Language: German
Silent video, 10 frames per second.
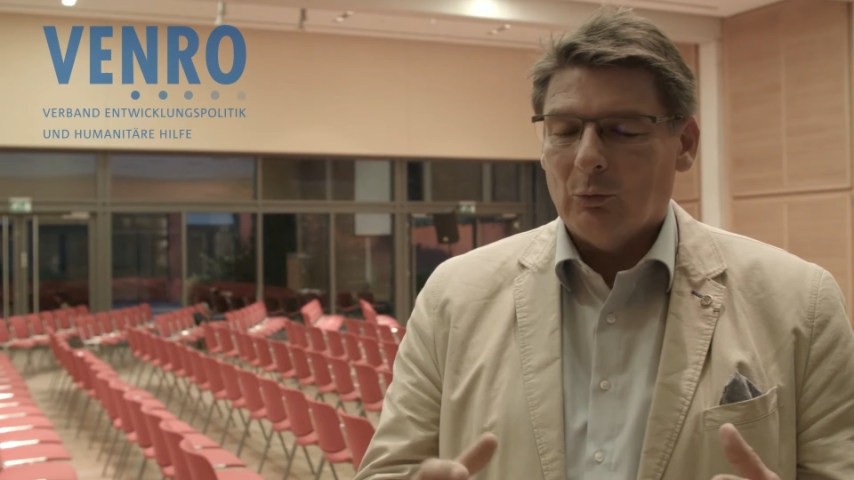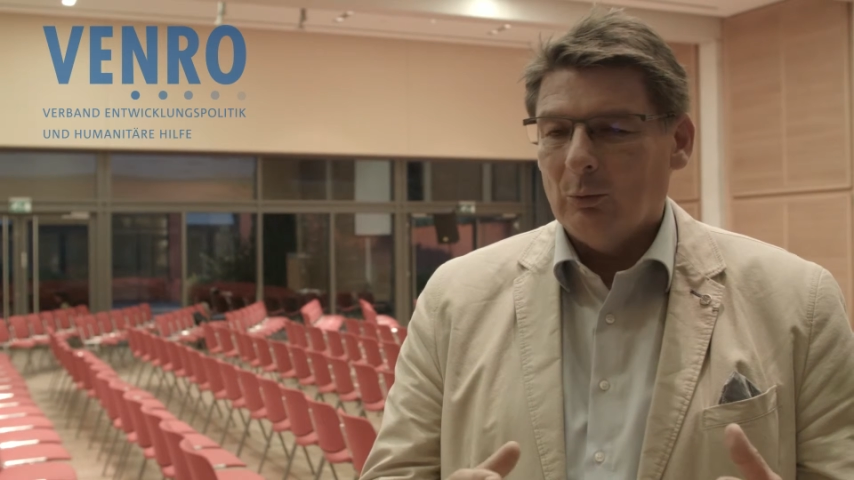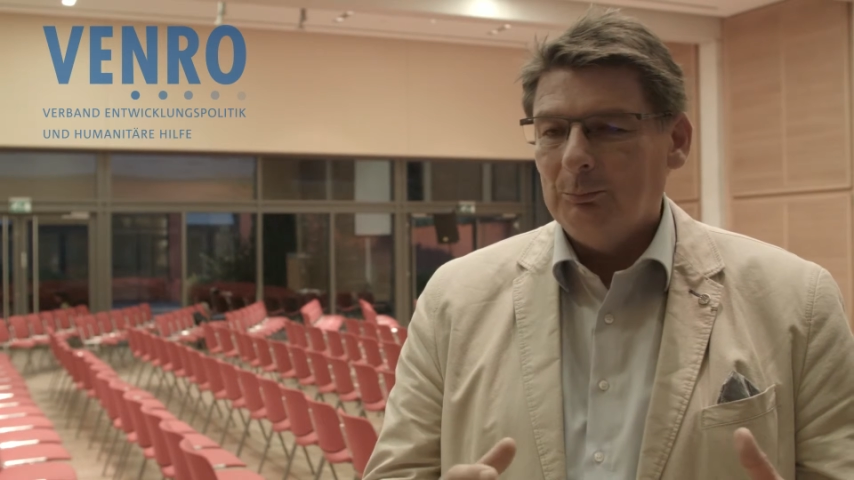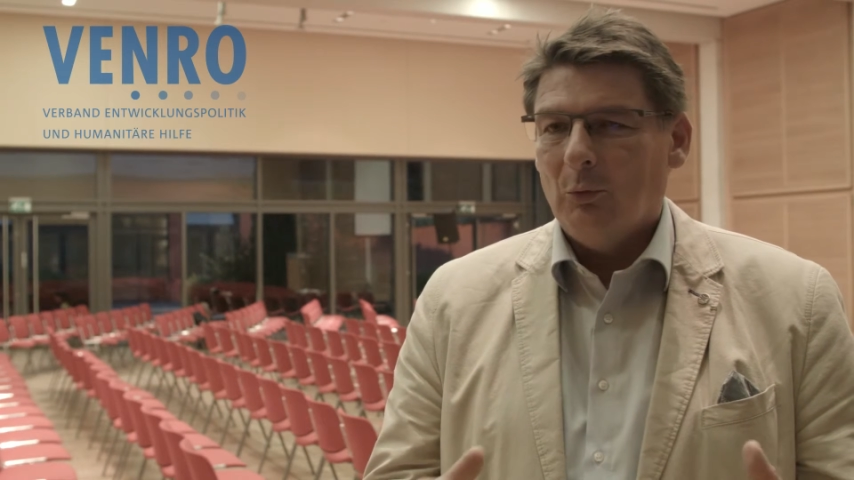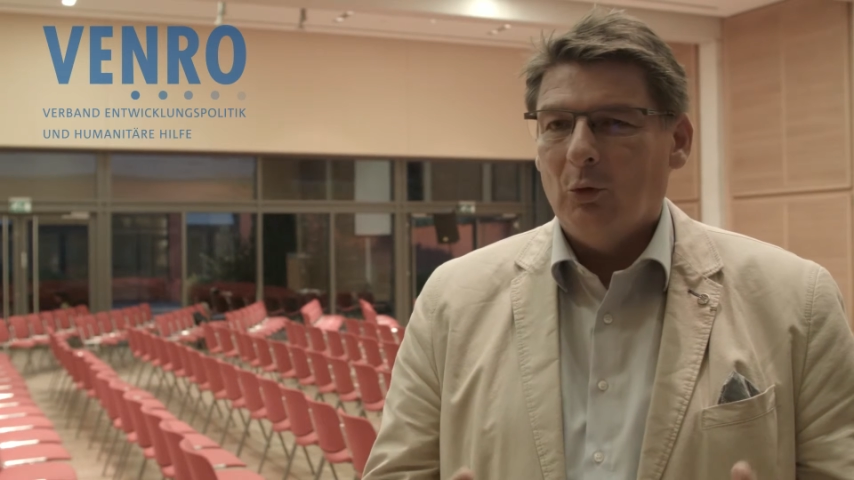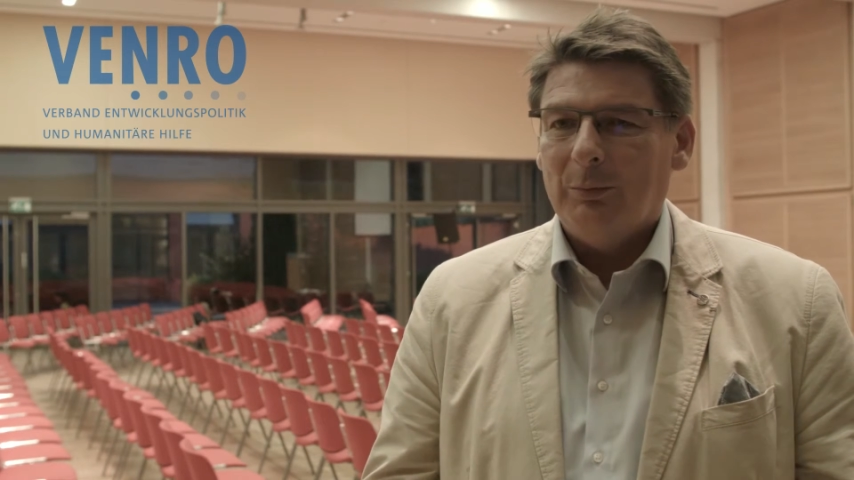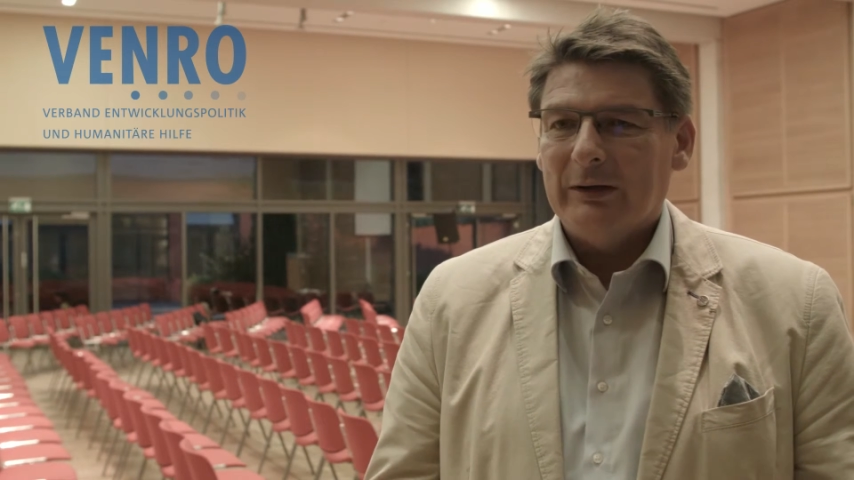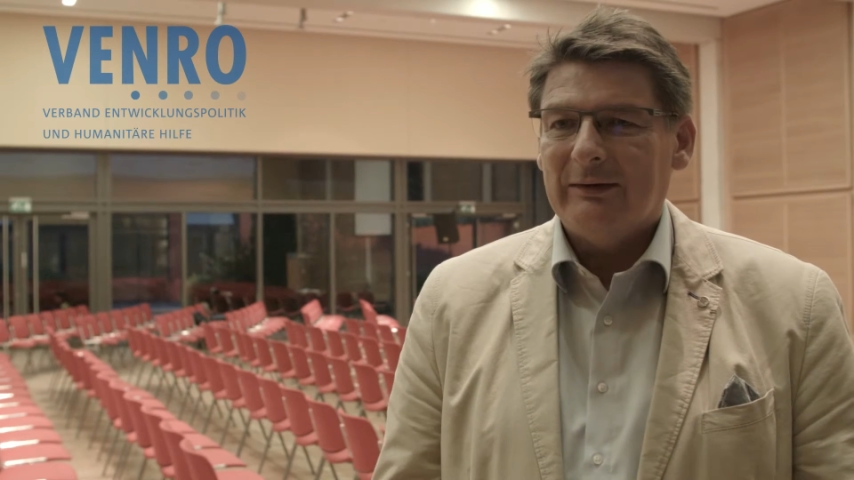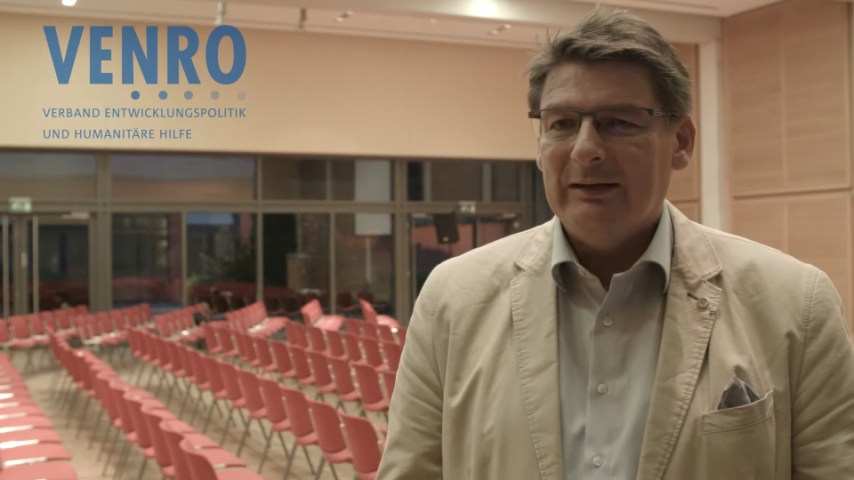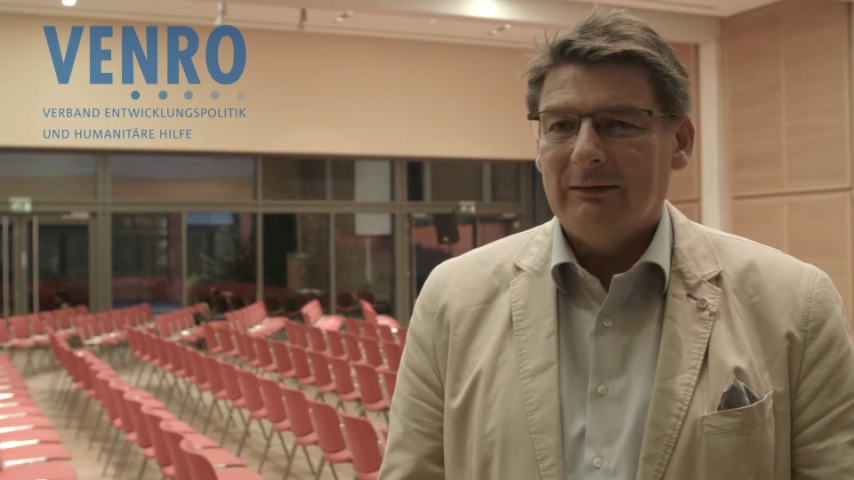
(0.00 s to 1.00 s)
groben
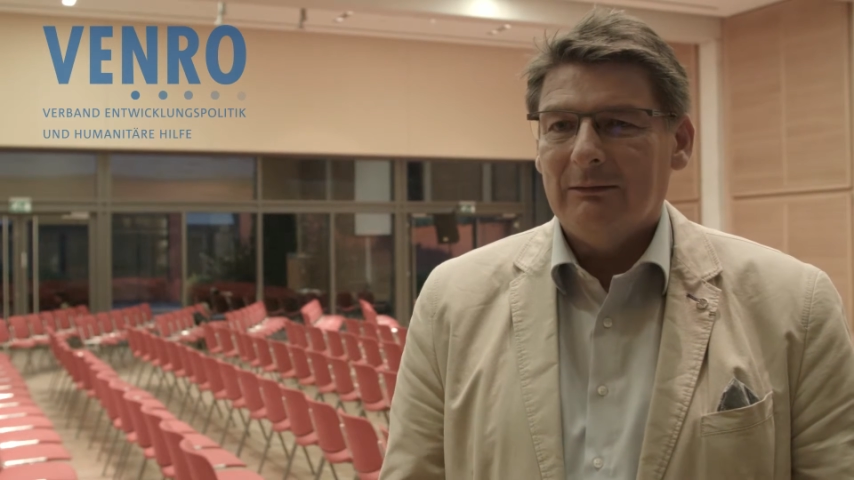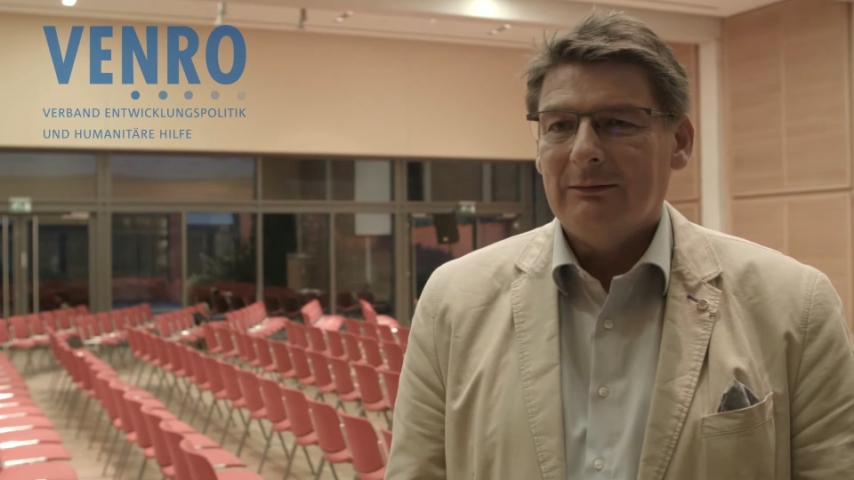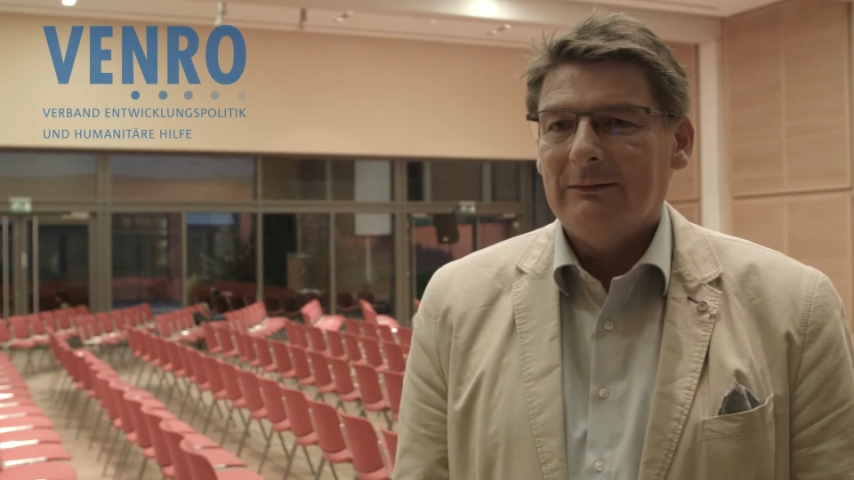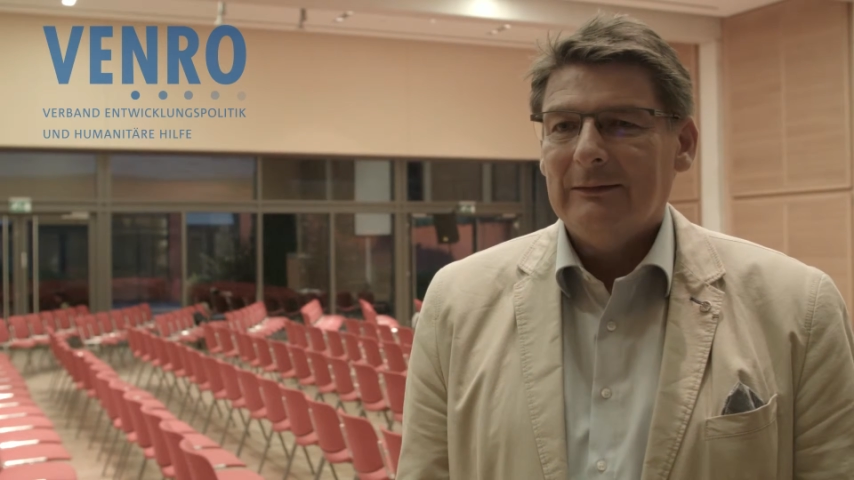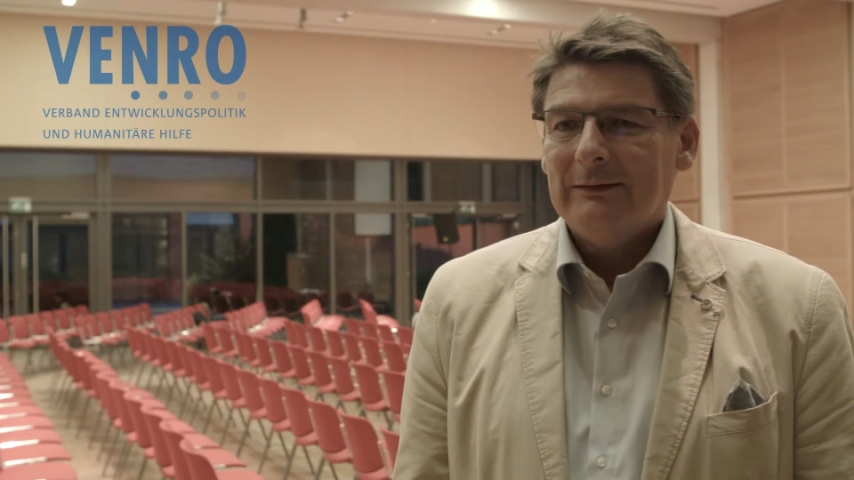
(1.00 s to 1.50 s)
Obertitel,